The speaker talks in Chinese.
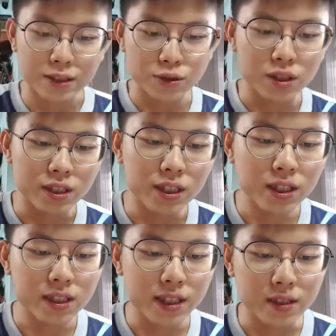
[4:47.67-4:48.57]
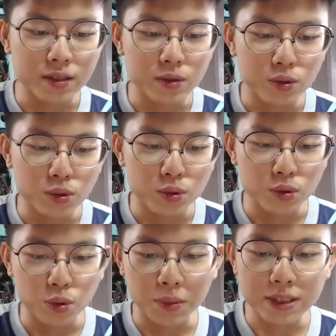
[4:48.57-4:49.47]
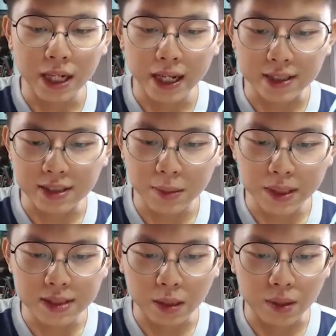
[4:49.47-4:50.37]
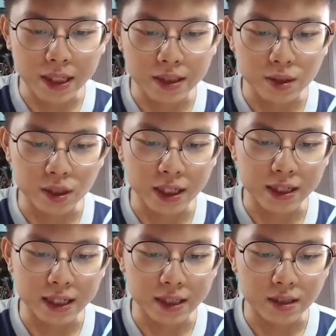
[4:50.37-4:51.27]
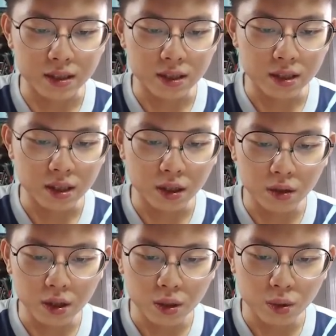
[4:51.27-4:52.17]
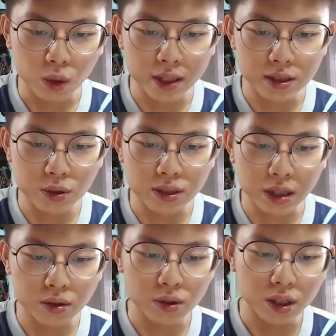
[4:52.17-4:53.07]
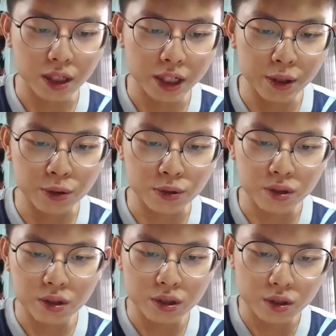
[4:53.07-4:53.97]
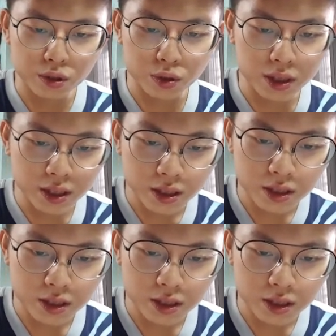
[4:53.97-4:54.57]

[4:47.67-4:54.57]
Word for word: 所以第一个点，我们在 x 上面找零，OK 零，然后 y 是多少？六，所以。